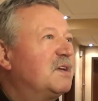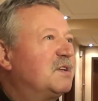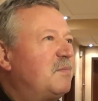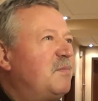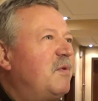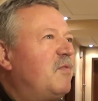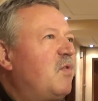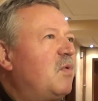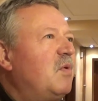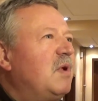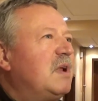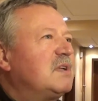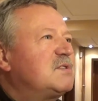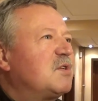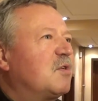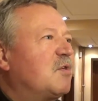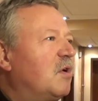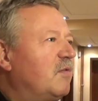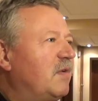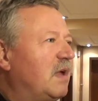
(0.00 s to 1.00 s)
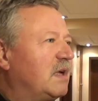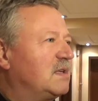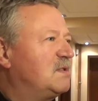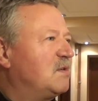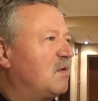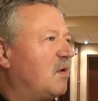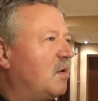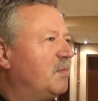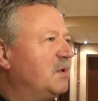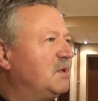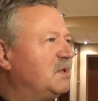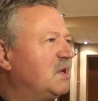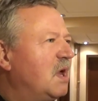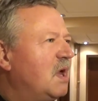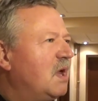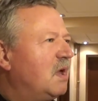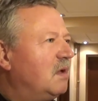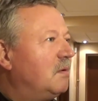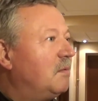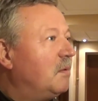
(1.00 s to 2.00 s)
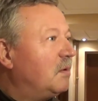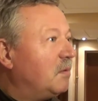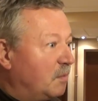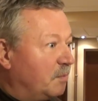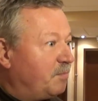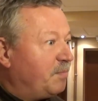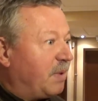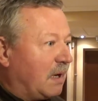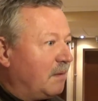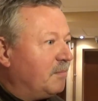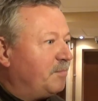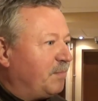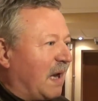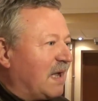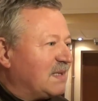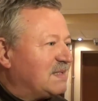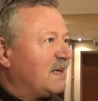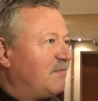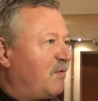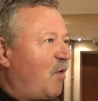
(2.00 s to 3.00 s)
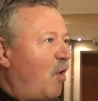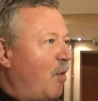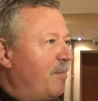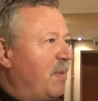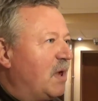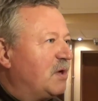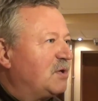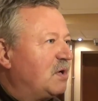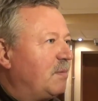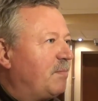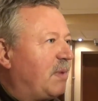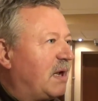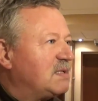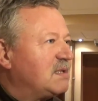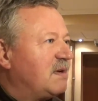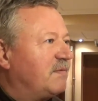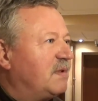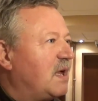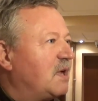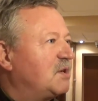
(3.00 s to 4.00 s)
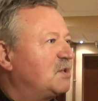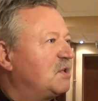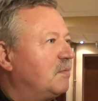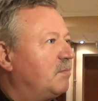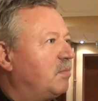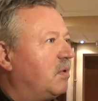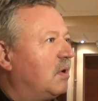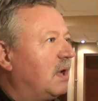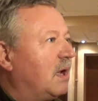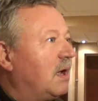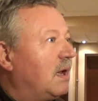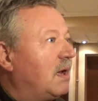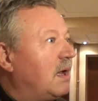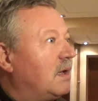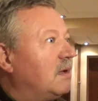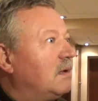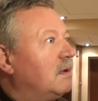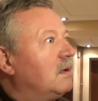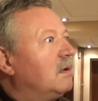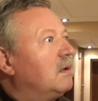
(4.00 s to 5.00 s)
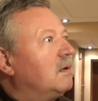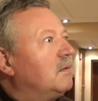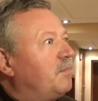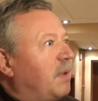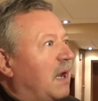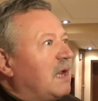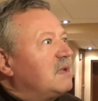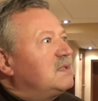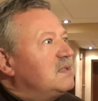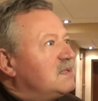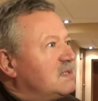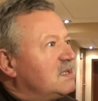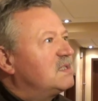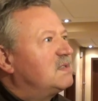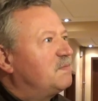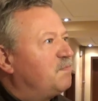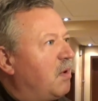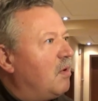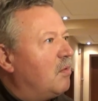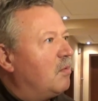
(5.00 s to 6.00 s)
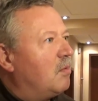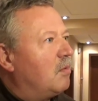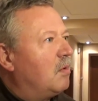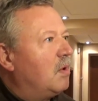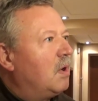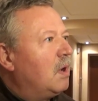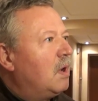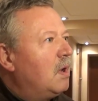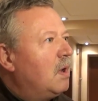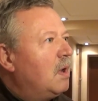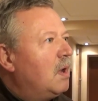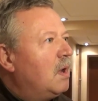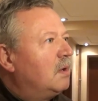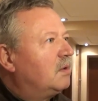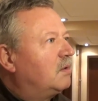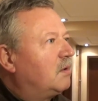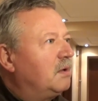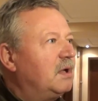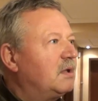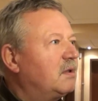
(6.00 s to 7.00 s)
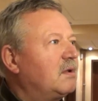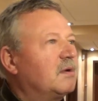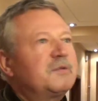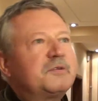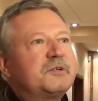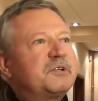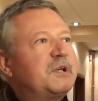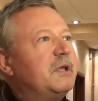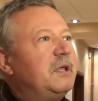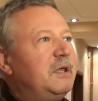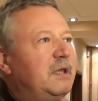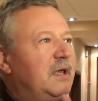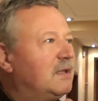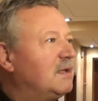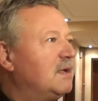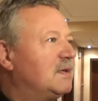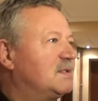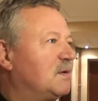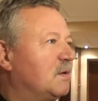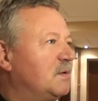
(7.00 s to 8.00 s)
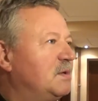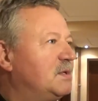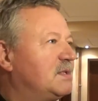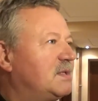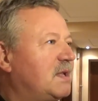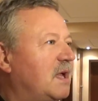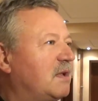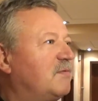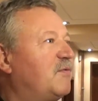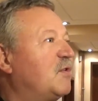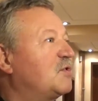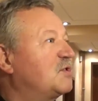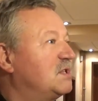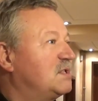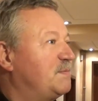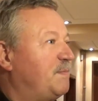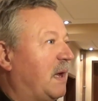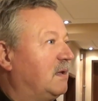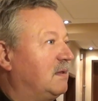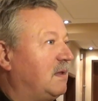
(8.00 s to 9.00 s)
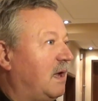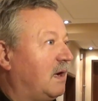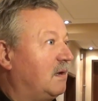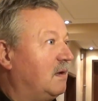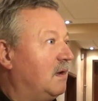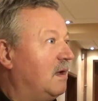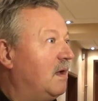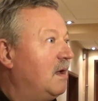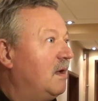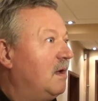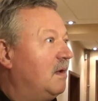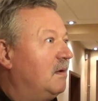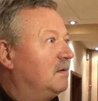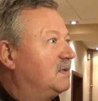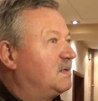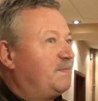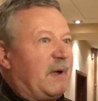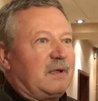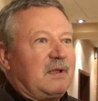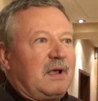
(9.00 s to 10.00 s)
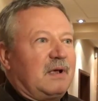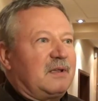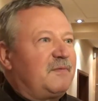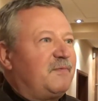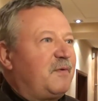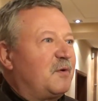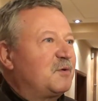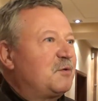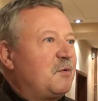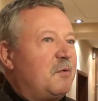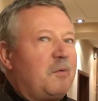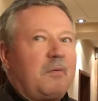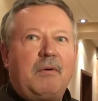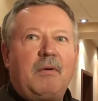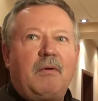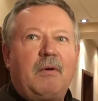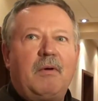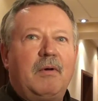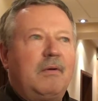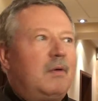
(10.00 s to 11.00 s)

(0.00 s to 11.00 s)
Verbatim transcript: żeby w ogóle cokolwiek zrobić, praca w operze, praca w teatrze polega na pracy zespołu. To nie to, że jeden solista tworzy spektakl. Spektakl tworzą,